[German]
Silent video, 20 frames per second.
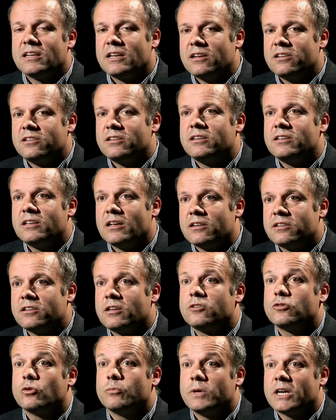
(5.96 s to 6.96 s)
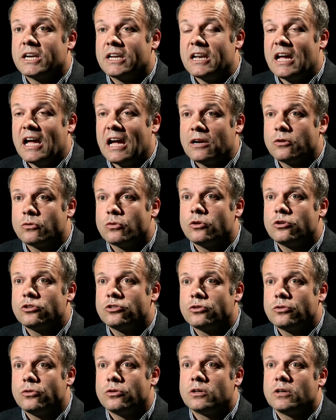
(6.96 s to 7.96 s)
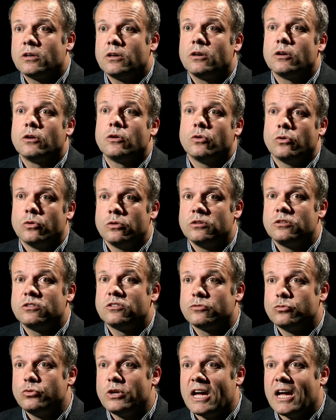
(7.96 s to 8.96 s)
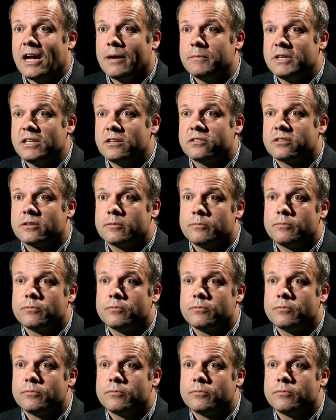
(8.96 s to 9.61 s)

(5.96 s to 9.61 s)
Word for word: dann sind das submarine Hangrutschungen und Tsunamis.